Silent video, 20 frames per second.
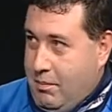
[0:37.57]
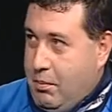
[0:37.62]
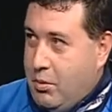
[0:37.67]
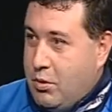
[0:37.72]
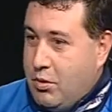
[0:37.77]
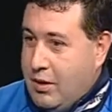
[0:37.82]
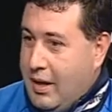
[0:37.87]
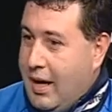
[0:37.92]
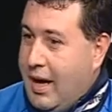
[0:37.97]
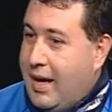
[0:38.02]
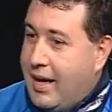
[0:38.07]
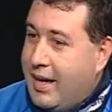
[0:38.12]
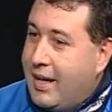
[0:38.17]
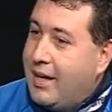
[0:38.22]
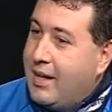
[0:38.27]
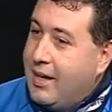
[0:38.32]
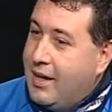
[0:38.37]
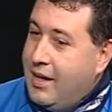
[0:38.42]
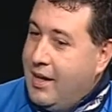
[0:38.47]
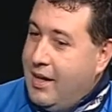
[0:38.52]

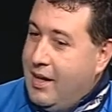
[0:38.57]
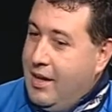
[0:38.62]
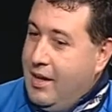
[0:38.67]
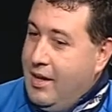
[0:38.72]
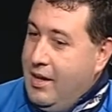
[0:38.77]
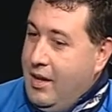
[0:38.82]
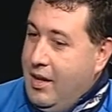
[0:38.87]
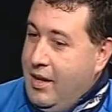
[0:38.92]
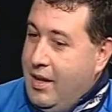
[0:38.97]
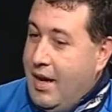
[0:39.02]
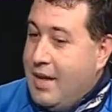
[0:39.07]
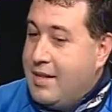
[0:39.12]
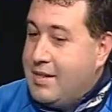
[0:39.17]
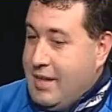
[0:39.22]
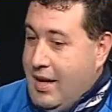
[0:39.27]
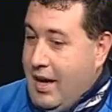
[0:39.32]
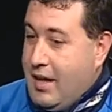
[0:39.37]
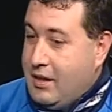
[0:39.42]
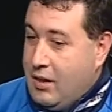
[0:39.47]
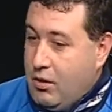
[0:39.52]
portare nelle
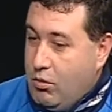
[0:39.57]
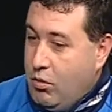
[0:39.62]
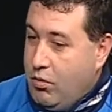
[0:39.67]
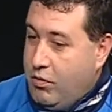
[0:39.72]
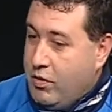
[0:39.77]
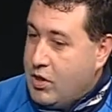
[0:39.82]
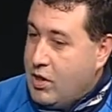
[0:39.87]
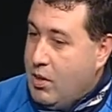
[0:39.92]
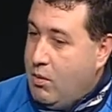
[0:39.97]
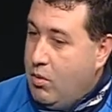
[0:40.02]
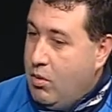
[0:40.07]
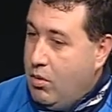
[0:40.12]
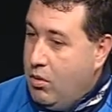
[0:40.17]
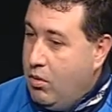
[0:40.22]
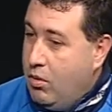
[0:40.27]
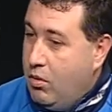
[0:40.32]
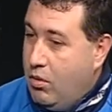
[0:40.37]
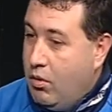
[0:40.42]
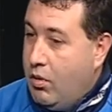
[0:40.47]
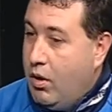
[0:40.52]
serate in cui
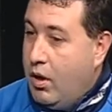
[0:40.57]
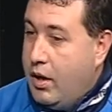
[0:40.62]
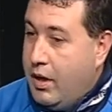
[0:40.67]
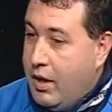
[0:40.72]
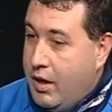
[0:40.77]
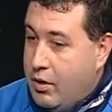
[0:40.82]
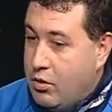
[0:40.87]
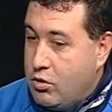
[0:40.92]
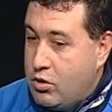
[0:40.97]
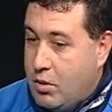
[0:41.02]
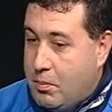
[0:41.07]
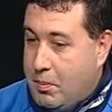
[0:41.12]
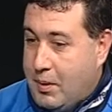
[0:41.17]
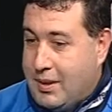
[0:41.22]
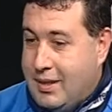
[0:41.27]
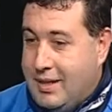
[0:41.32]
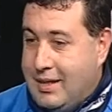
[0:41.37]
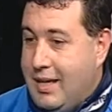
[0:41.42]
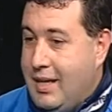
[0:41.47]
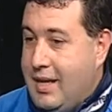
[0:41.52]
facciamo le nostre
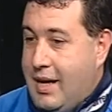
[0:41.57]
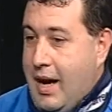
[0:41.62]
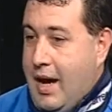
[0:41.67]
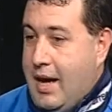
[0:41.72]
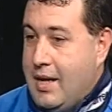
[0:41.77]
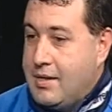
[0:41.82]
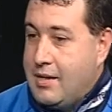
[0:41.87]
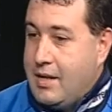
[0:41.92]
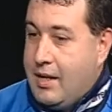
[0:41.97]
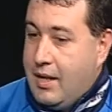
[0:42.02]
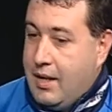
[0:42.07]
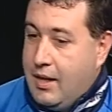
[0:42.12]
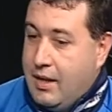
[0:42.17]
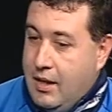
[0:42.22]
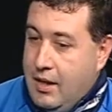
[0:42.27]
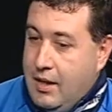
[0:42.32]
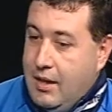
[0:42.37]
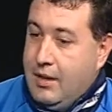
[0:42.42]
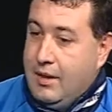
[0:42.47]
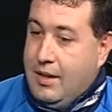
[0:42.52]
partite in casa
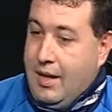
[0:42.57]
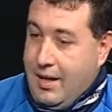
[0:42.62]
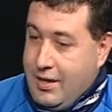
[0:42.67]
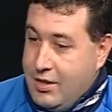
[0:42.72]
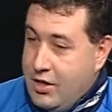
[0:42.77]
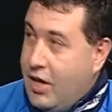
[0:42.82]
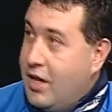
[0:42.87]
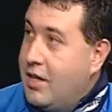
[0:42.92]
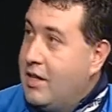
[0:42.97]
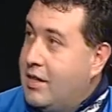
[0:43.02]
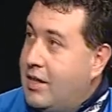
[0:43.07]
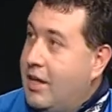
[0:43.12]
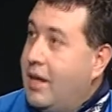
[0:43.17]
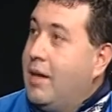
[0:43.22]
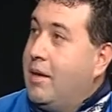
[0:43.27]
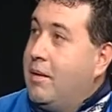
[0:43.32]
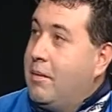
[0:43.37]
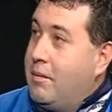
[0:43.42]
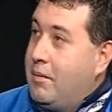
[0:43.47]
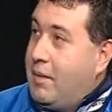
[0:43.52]
della
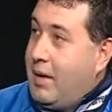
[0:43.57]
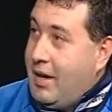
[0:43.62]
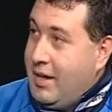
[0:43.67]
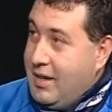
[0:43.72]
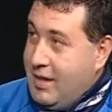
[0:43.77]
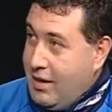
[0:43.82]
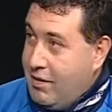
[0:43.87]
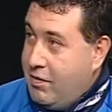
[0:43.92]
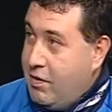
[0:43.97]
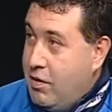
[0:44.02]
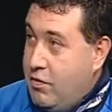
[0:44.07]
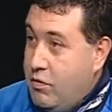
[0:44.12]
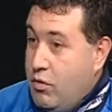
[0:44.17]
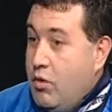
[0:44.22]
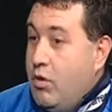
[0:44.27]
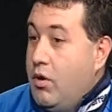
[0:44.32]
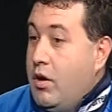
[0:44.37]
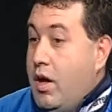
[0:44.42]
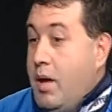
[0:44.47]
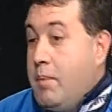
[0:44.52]
gente, rendere
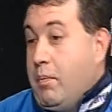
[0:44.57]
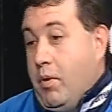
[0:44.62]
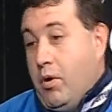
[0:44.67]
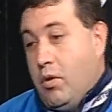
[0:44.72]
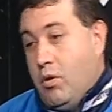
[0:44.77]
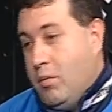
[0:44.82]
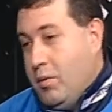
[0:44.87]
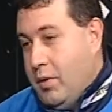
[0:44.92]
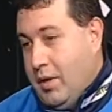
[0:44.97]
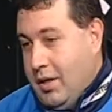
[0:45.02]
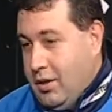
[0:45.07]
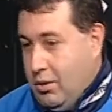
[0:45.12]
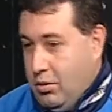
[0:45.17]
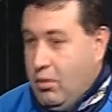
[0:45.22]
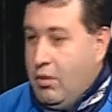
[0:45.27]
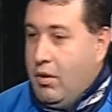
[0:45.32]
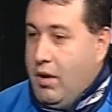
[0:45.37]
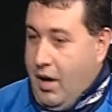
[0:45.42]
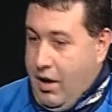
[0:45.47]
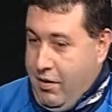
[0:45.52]
vivo e poi come ho
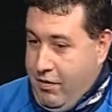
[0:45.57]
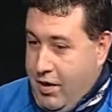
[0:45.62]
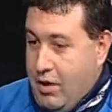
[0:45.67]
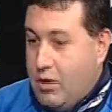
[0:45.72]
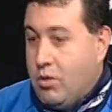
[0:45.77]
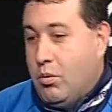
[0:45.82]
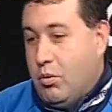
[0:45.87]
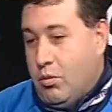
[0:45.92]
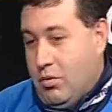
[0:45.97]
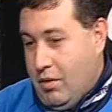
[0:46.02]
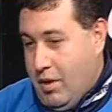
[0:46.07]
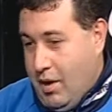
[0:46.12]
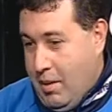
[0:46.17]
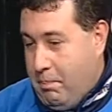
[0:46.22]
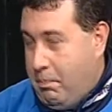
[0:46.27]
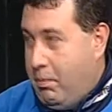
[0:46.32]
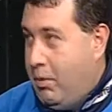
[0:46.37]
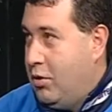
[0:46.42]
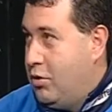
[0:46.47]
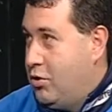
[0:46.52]
detto, avendo
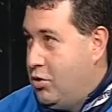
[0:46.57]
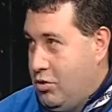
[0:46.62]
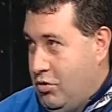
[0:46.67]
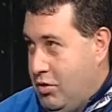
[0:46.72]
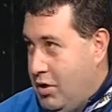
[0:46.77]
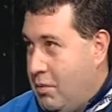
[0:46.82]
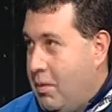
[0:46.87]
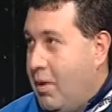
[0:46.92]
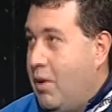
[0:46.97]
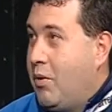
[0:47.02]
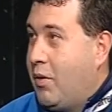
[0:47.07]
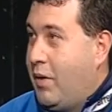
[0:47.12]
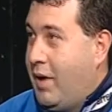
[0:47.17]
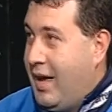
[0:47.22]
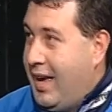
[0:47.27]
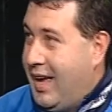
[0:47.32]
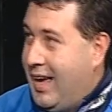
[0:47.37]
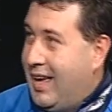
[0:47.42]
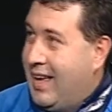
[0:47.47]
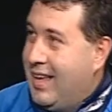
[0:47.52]
l'appoggio di quello
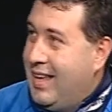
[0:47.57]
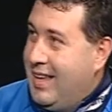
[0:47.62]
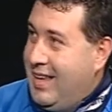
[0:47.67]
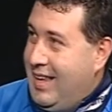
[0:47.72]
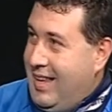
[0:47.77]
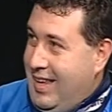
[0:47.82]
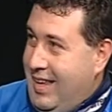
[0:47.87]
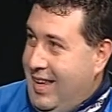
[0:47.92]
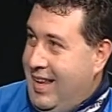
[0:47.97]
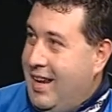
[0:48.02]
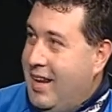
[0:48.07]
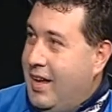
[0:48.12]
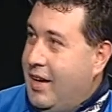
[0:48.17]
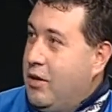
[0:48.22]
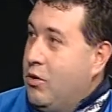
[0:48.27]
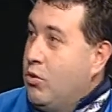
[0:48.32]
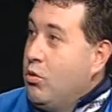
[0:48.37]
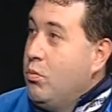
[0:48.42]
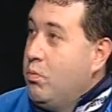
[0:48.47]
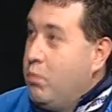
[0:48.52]
che è
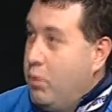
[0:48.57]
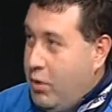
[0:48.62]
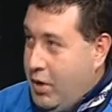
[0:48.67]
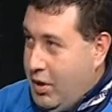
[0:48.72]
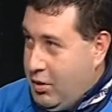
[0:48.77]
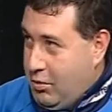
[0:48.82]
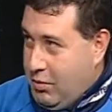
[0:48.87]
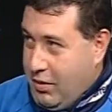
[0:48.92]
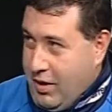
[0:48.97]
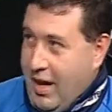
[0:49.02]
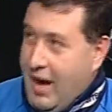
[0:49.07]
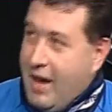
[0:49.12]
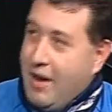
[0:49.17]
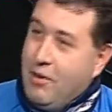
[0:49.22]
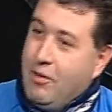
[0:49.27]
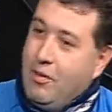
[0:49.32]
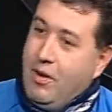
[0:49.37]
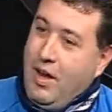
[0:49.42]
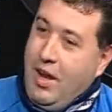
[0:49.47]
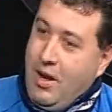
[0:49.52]
il gruppo
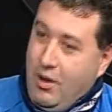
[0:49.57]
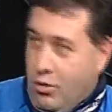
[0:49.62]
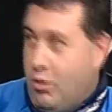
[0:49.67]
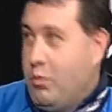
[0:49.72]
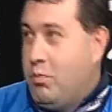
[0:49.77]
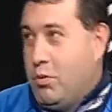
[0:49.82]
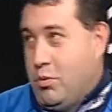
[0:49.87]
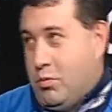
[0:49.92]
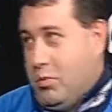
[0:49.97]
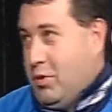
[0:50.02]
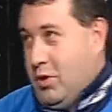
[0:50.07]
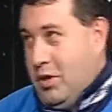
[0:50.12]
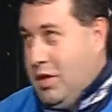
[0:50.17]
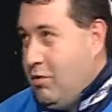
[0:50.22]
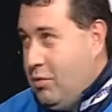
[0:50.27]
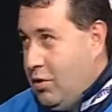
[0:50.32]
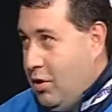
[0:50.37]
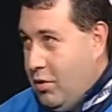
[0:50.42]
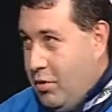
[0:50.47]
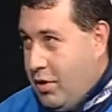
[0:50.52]
oratoriano e il gruppo
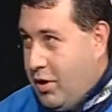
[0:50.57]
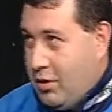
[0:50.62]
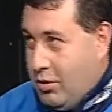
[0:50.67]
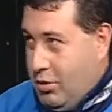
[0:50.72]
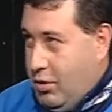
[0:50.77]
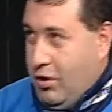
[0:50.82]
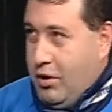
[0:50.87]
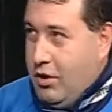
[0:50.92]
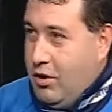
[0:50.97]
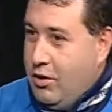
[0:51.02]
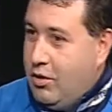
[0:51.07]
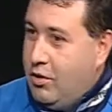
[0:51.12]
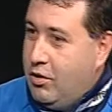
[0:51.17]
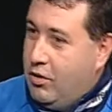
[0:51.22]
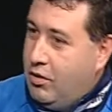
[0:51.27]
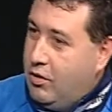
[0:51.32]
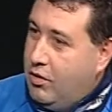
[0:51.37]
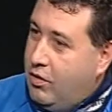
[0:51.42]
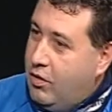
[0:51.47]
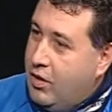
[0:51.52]
sportivo
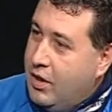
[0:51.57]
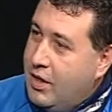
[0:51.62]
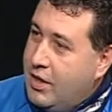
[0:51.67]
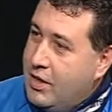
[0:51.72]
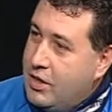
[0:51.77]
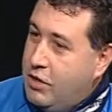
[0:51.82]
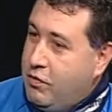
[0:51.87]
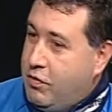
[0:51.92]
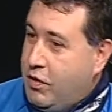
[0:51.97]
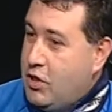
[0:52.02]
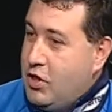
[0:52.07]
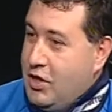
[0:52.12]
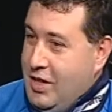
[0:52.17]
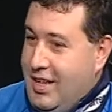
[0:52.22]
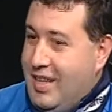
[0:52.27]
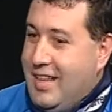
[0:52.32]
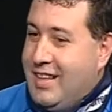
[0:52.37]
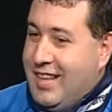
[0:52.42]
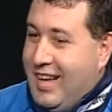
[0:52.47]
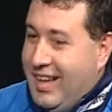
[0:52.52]
dell'oratorio ci
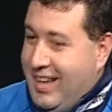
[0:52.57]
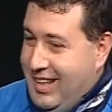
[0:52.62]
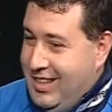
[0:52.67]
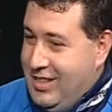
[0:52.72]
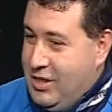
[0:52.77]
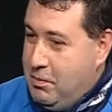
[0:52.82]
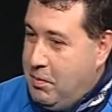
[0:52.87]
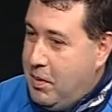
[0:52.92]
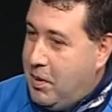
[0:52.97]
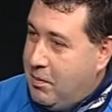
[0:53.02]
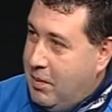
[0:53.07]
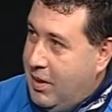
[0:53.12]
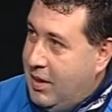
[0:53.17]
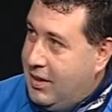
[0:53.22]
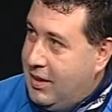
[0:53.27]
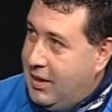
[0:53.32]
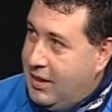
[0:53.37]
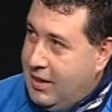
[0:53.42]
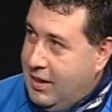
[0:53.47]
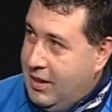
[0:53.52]
facilita e ci
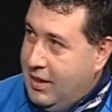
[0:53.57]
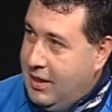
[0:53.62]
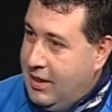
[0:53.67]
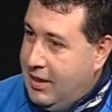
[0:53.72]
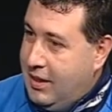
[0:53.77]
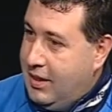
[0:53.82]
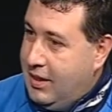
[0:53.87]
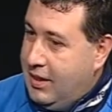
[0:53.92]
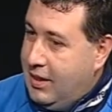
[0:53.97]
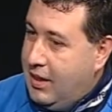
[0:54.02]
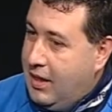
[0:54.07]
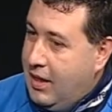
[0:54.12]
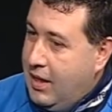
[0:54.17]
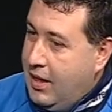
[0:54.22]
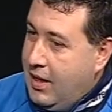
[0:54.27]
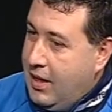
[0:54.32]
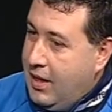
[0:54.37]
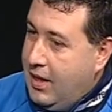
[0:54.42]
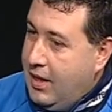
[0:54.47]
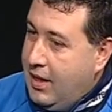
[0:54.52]
permette di
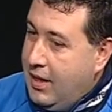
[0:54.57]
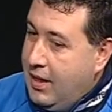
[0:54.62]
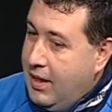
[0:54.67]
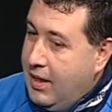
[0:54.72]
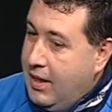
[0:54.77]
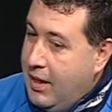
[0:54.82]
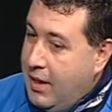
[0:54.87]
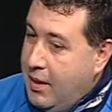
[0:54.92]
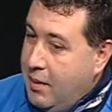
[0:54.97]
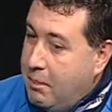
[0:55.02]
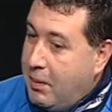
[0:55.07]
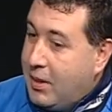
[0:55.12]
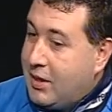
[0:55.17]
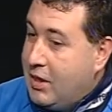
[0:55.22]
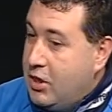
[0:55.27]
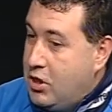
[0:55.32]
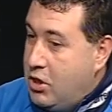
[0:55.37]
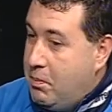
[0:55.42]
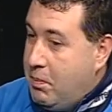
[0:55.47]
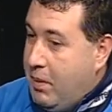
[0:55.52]
eh,
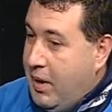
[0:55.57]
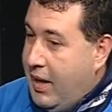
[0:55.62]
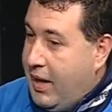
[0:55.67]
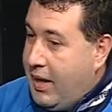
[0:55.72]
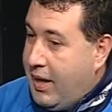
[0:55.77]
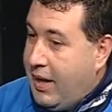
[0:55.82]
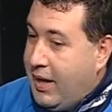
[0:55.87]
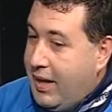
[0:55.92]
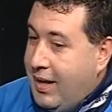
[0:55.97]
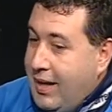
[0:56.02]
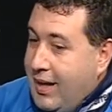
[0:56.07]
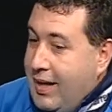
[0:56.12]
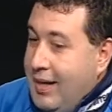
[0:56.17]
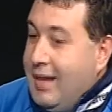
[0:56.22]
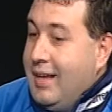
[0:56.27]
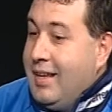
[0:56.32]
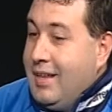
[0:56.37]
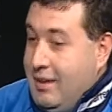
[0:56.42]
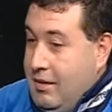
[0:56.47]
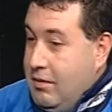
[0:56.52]
partecipare
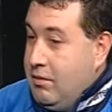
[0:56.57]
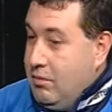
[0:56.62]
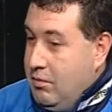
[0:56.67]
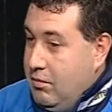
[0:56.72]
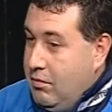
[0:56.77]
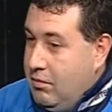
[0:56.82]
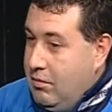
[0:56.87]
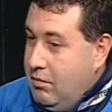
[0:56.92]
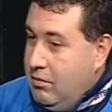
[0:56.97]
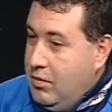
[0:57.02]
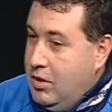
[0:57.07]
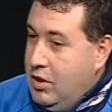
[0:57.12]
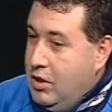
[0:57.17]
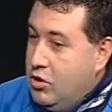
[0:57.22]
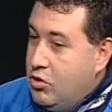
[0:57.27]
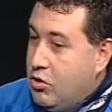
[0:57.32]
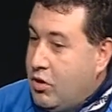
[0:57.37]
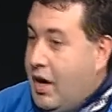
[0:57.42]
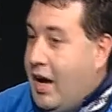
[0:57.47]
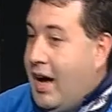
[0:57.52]
e
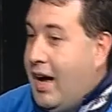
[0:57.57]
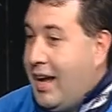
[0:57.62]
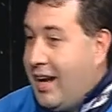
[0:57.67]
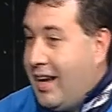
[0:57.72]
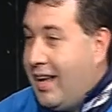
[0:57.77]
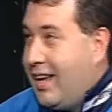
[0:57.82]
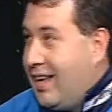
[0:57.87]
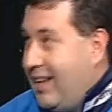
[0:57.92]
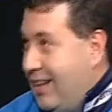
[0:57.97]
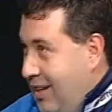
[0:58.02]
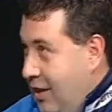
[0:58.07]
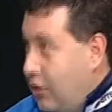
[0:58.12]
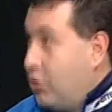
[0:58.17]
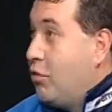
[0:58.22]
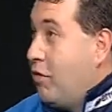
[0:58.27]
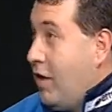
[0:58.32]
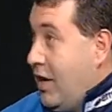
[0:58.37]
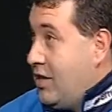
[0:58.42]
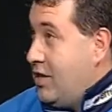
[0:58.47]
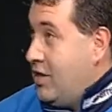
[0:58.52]
di giocare e
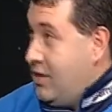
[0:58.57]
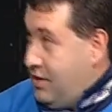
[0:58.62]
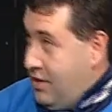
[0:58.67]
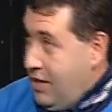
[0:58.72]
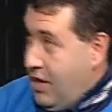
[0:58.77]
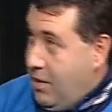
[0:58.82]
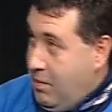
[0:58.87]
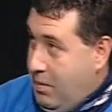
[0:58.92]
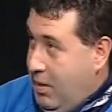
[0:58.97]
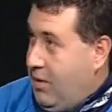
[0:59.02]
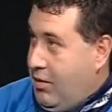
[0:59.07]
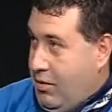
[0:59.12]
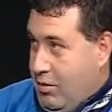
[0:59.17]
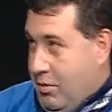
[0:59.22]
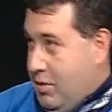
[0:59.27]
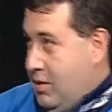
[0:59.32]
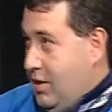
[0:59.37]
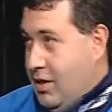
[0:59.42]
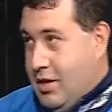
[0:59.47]
trovarci insieme, come eh.